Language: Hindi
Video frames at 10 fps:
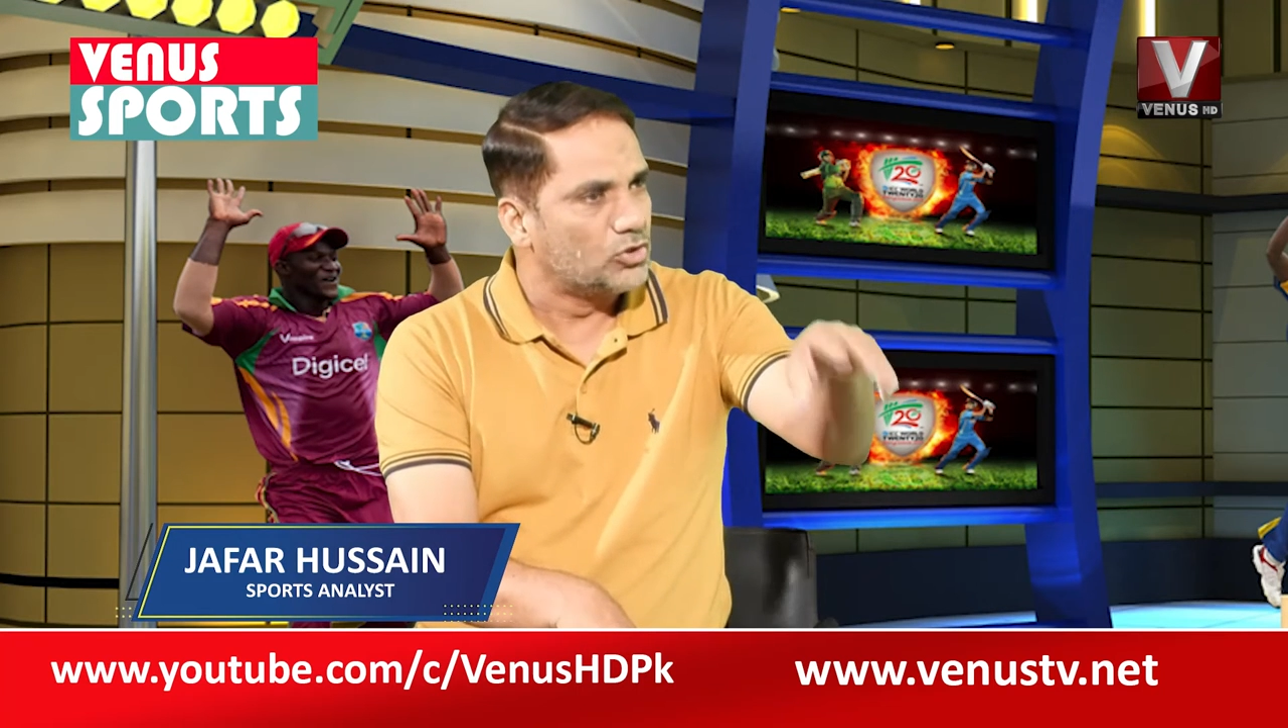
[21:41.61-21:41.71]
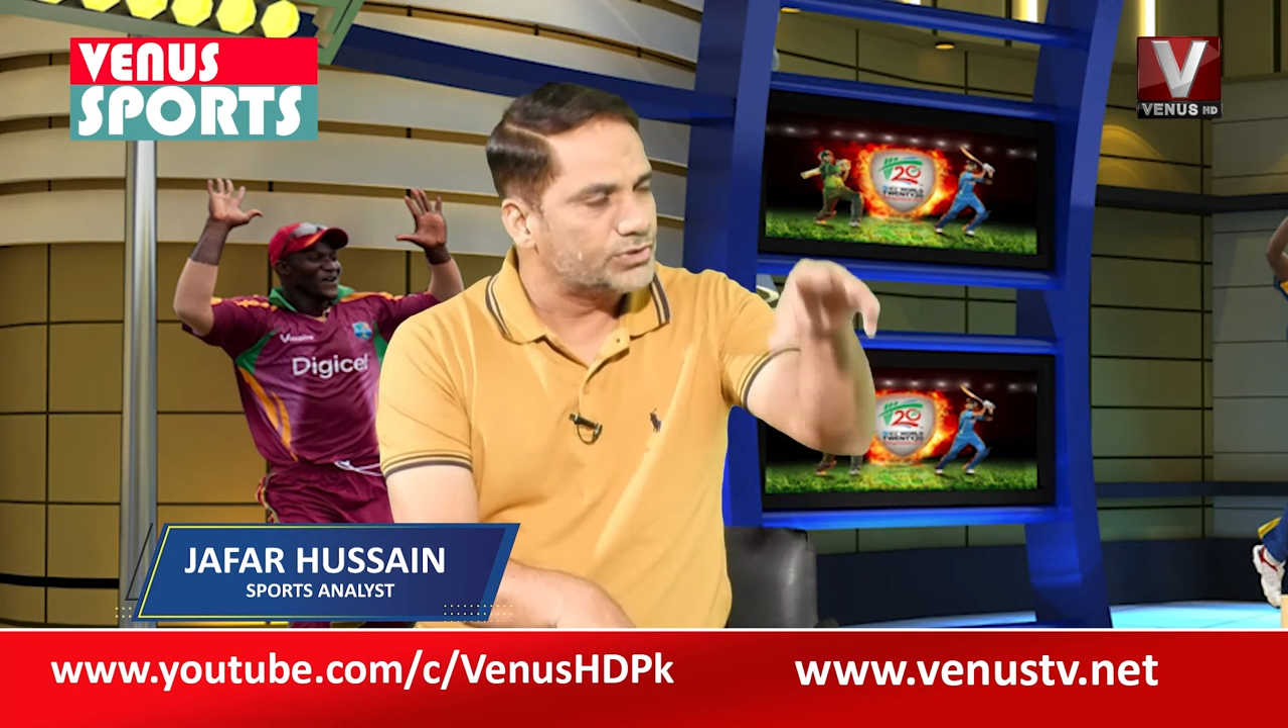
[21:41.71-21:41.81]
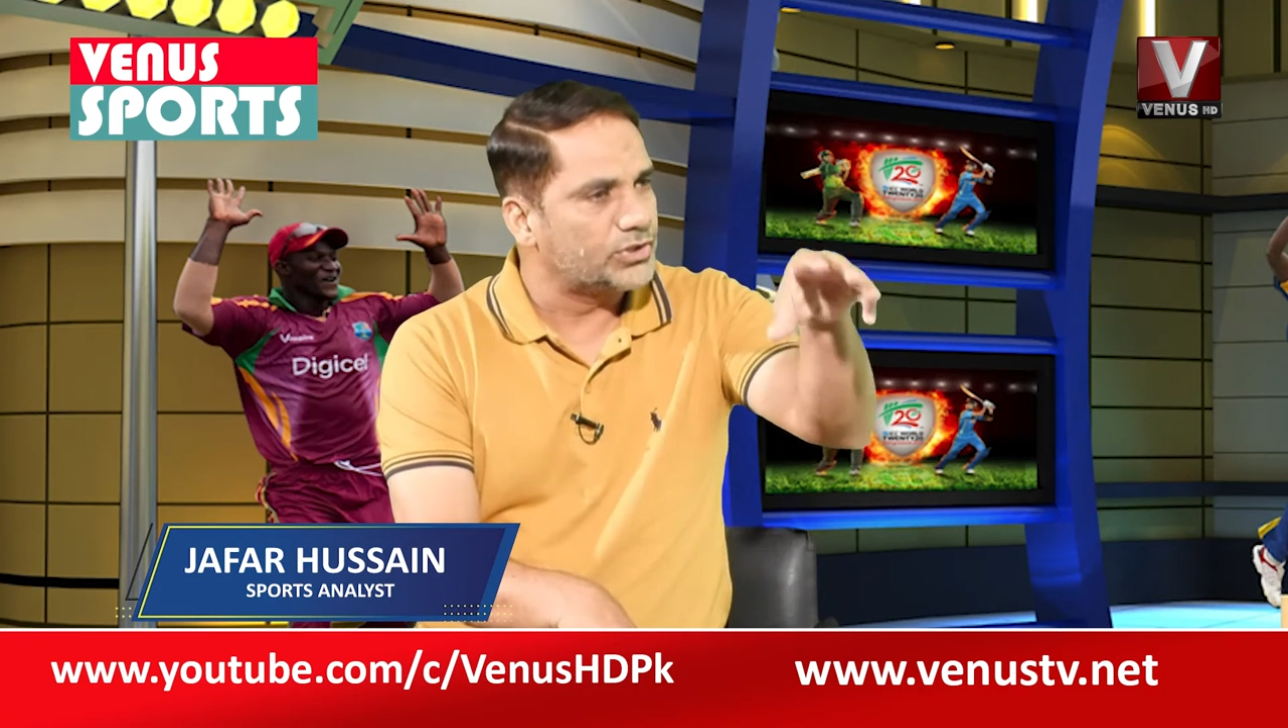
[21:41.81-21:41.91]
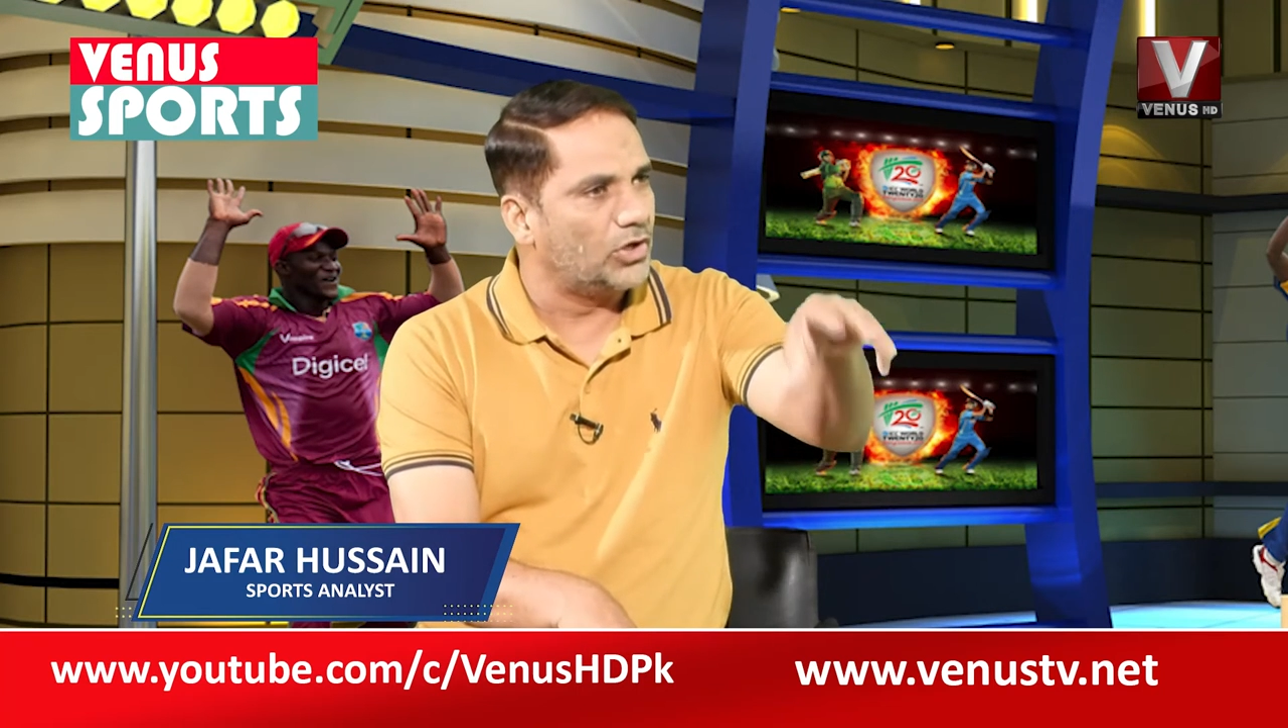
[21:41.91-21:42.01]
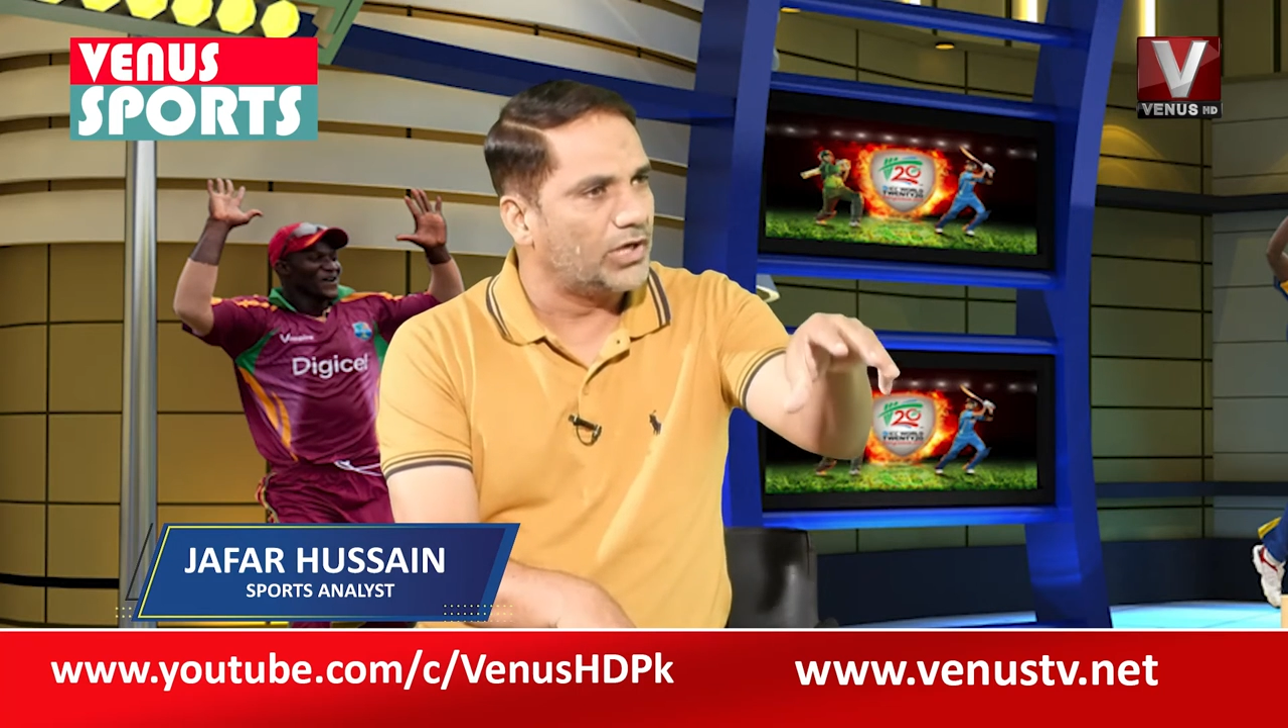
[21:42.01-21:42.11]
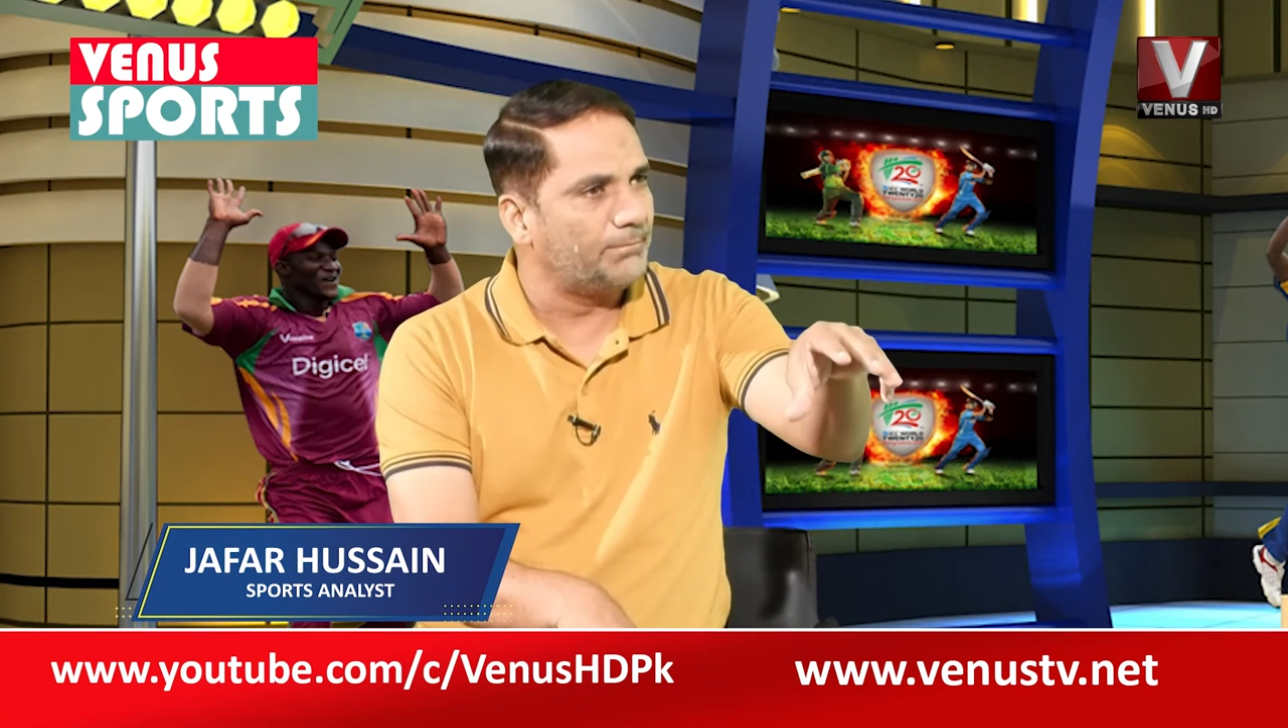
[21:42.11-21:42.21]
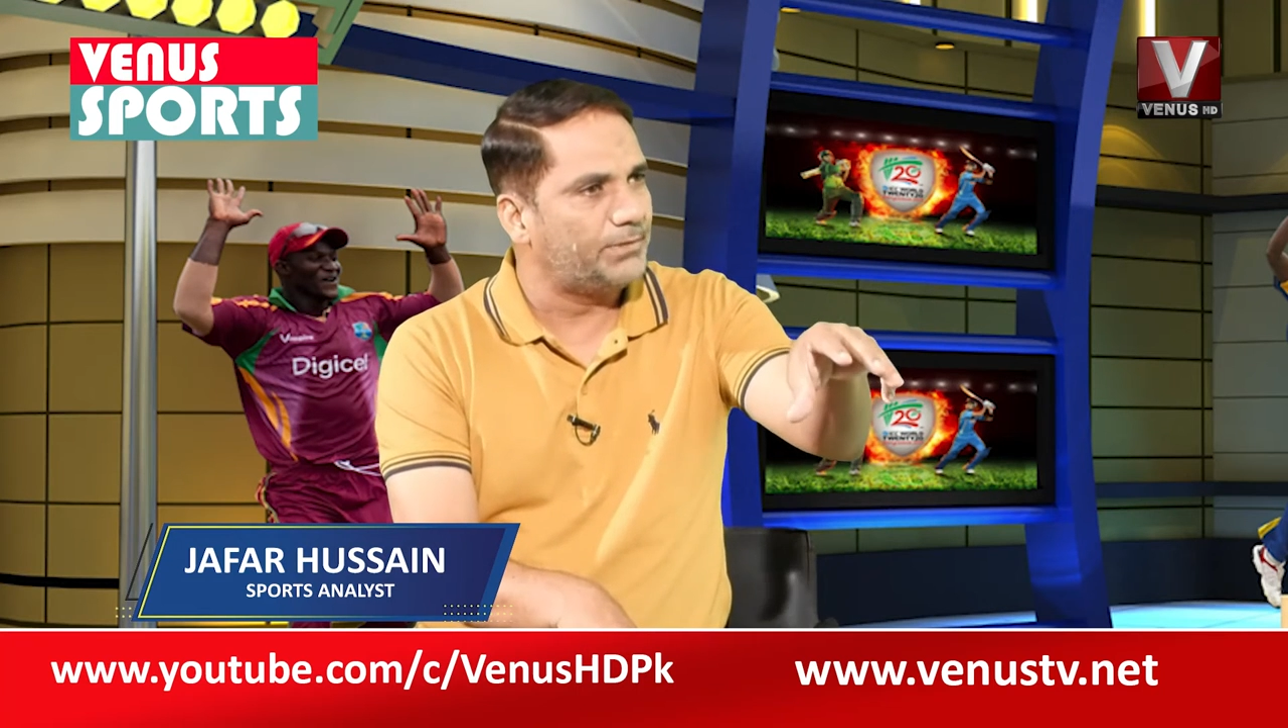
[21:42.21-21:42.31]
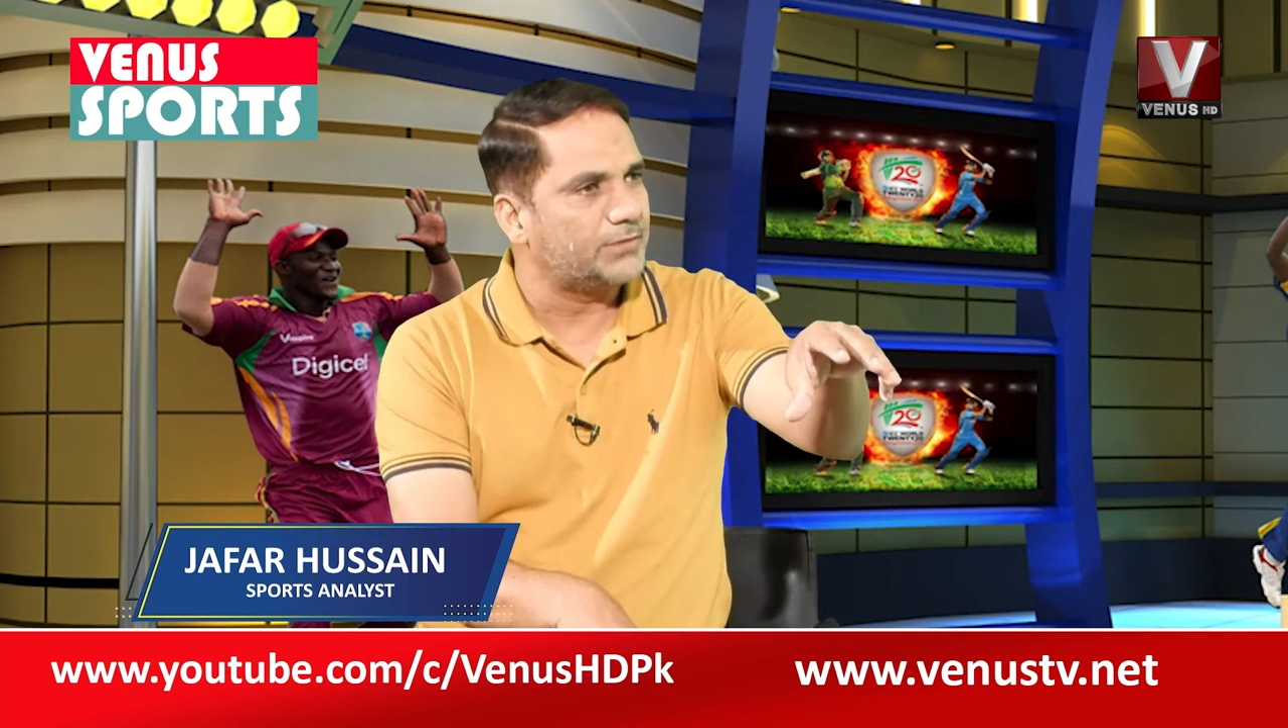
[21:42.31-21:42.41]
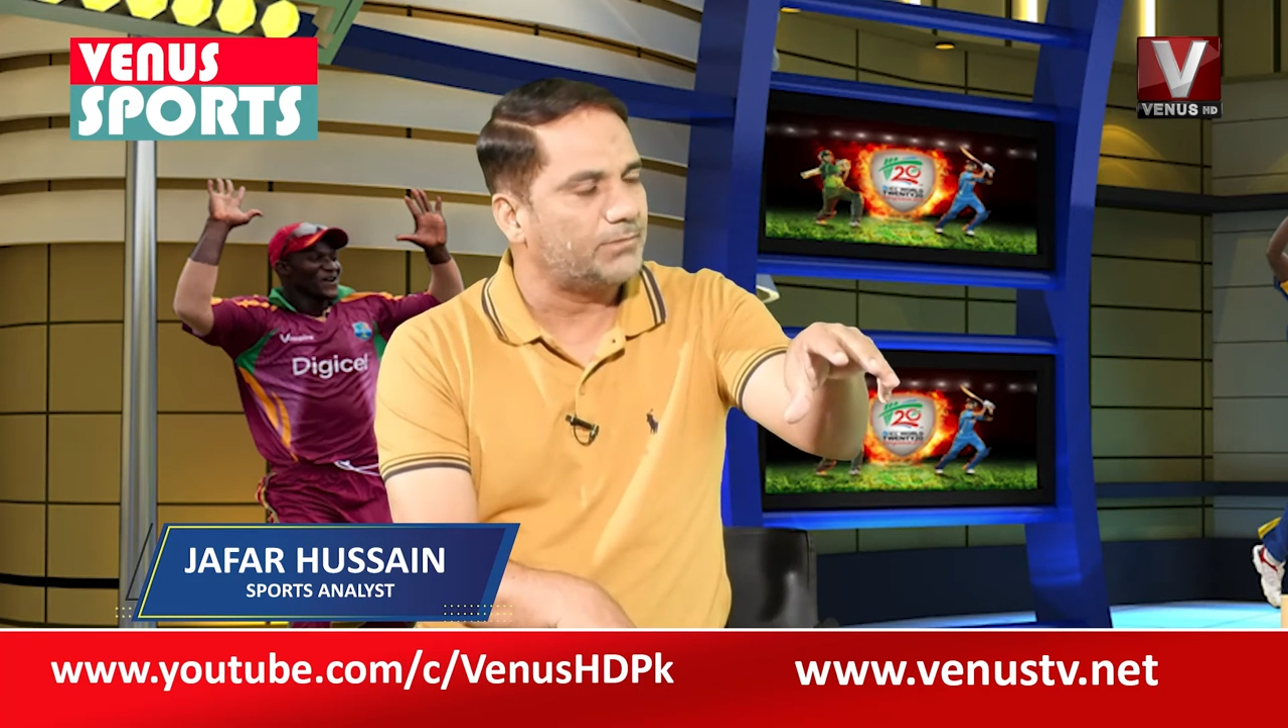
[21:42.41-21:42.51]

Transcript: उस ओलंपिक